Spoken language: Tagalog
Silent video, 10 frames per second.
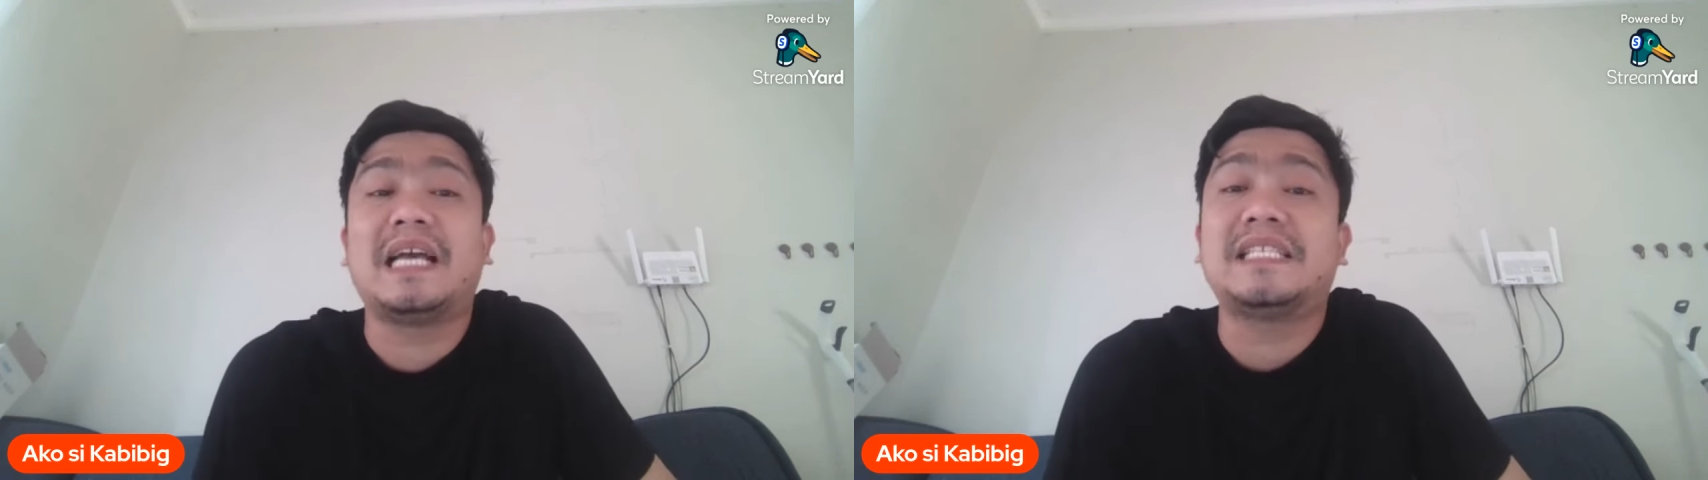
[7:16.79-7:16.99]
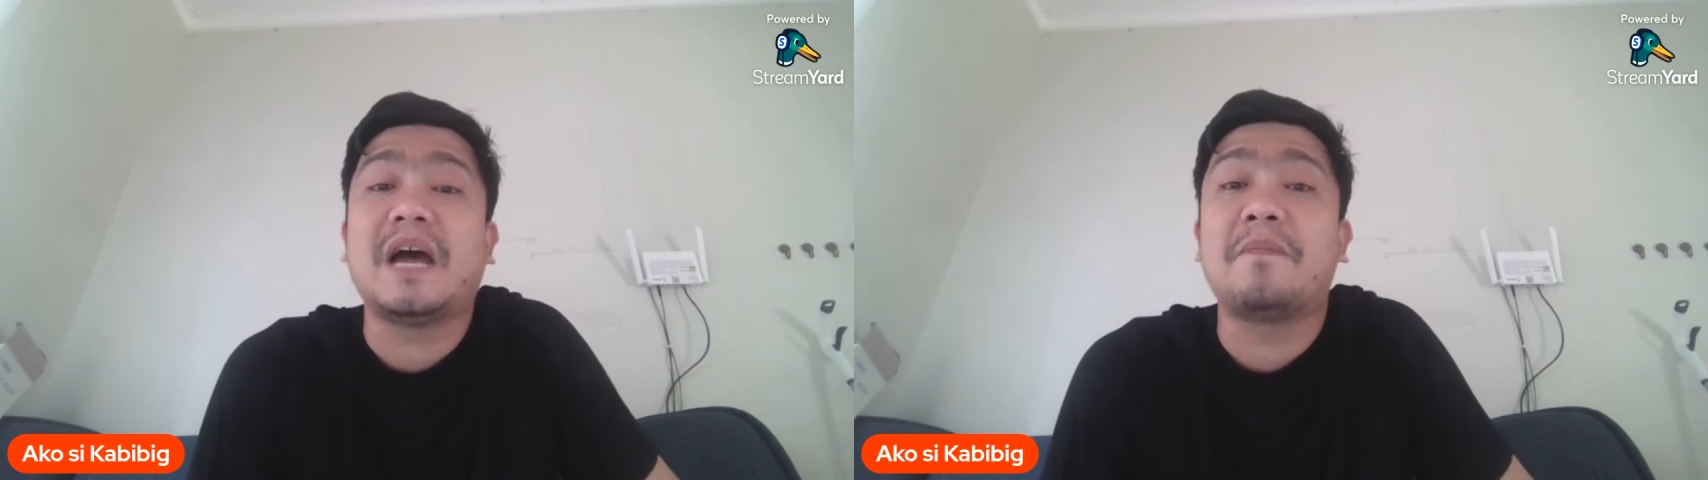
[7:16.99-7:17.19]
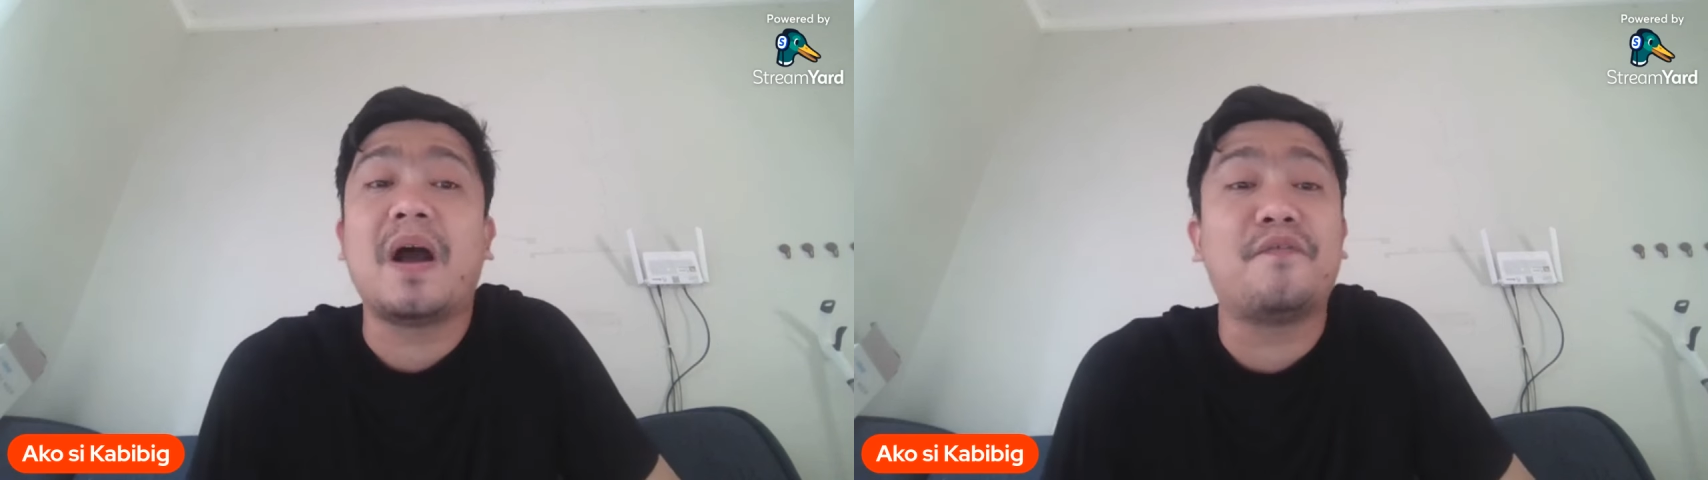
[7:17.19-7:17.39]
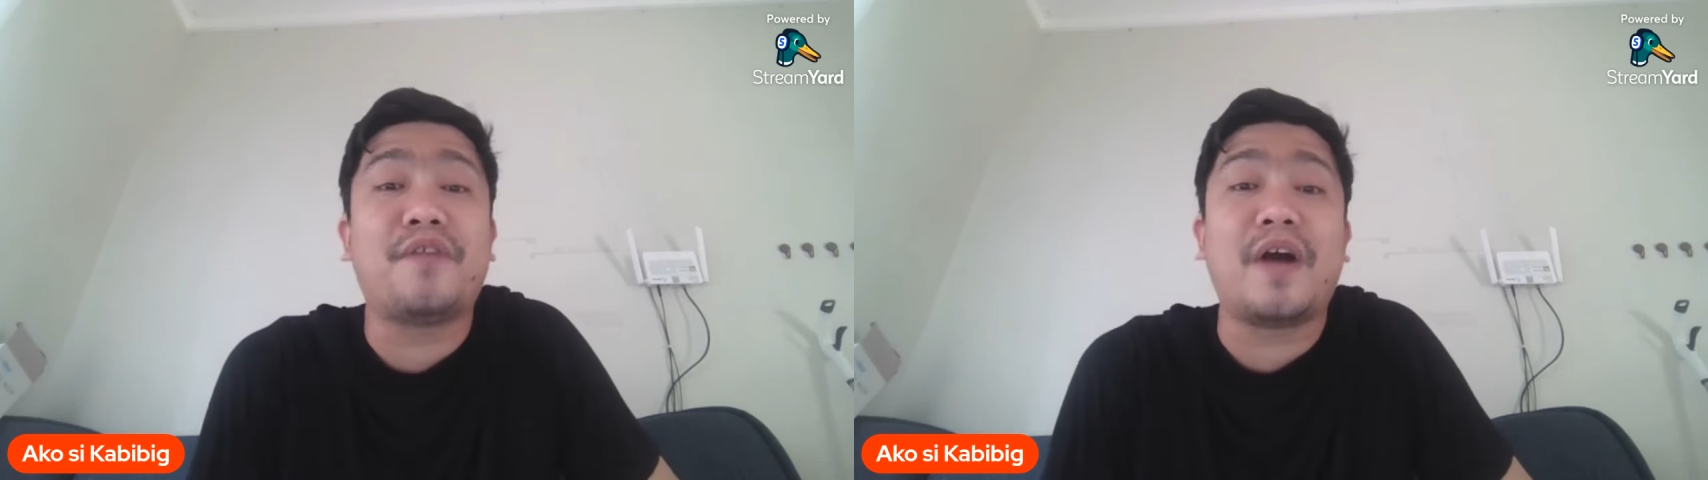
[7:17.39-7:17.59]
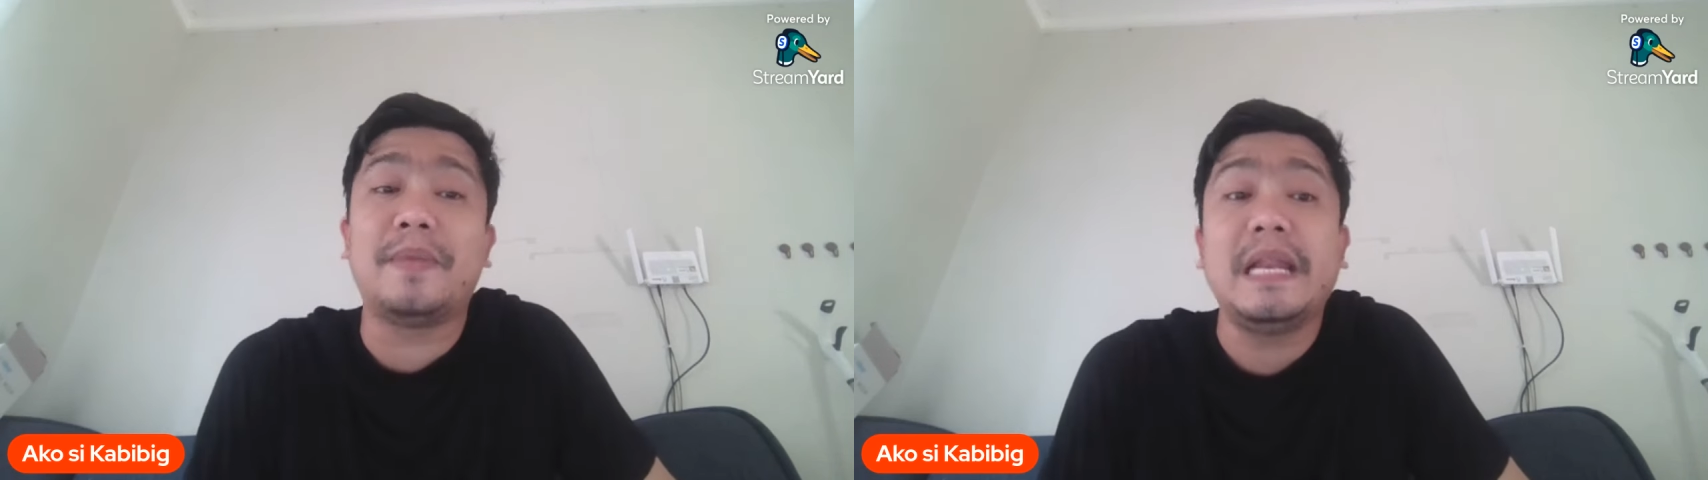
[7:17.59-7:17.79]
kasama ang
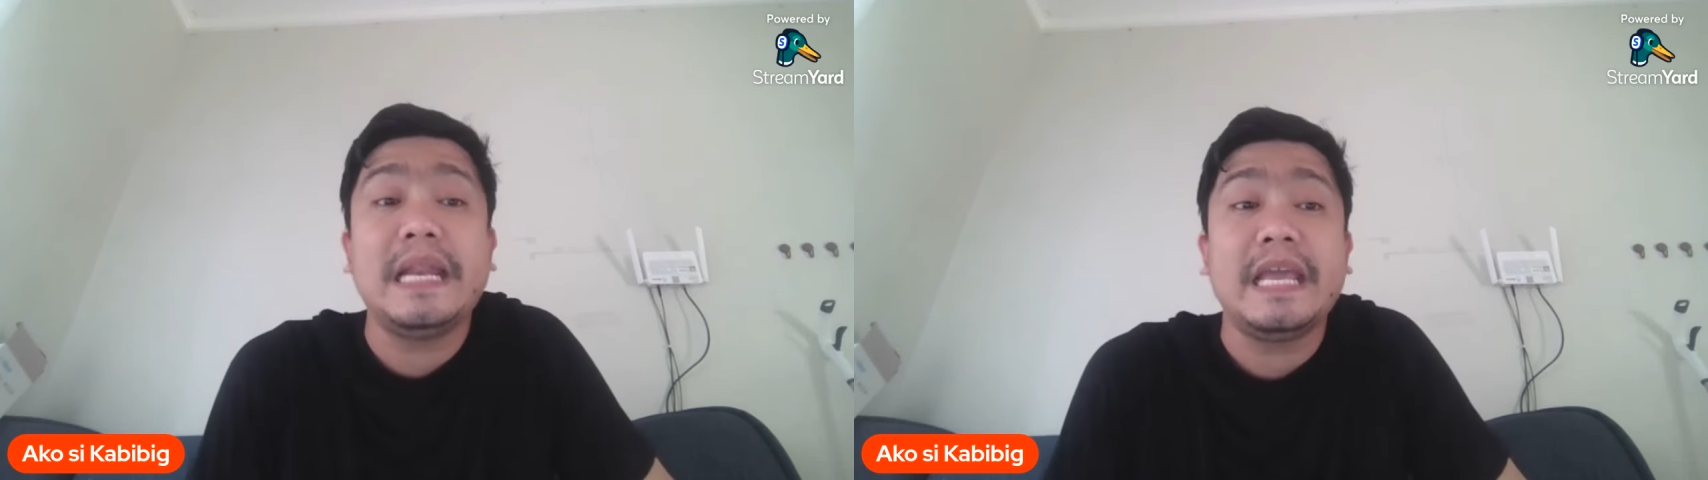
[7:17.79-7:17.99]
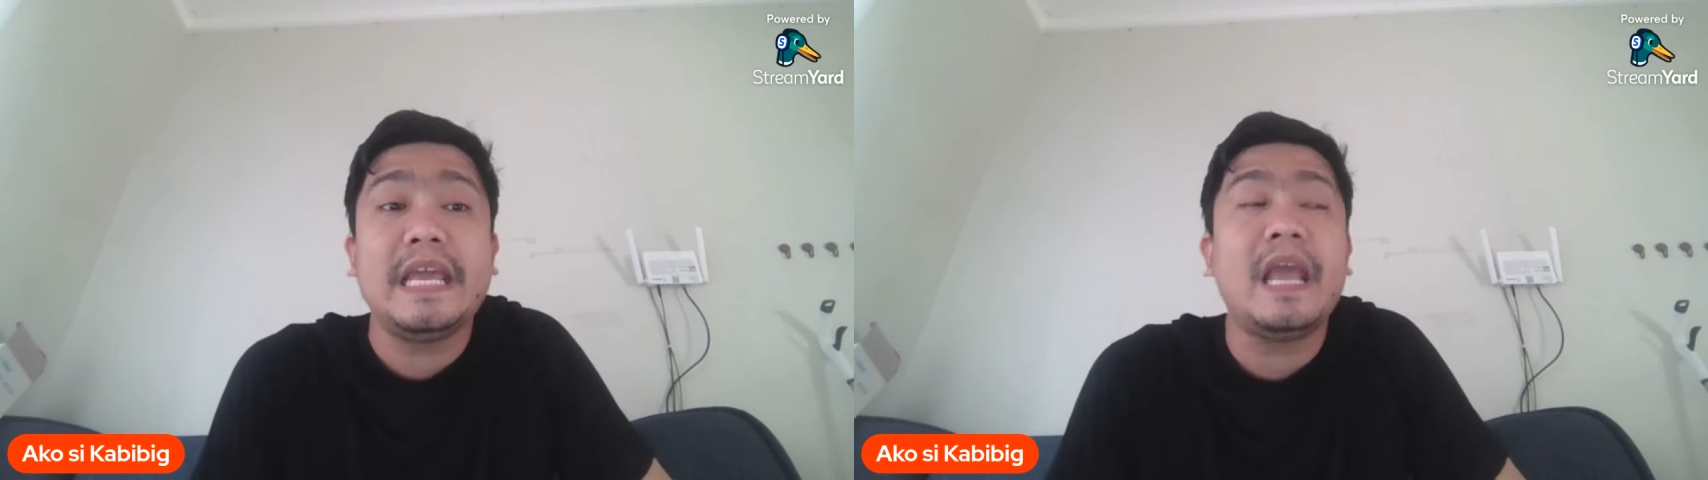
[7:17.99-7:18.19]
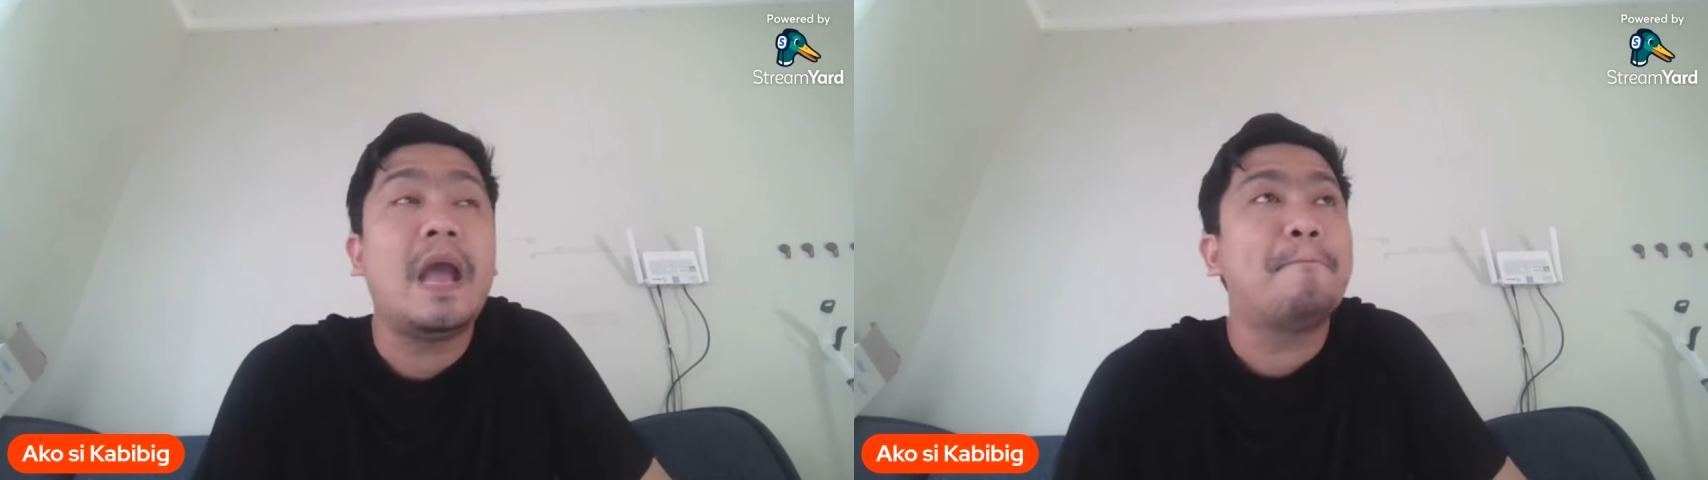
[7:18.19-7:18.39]
family,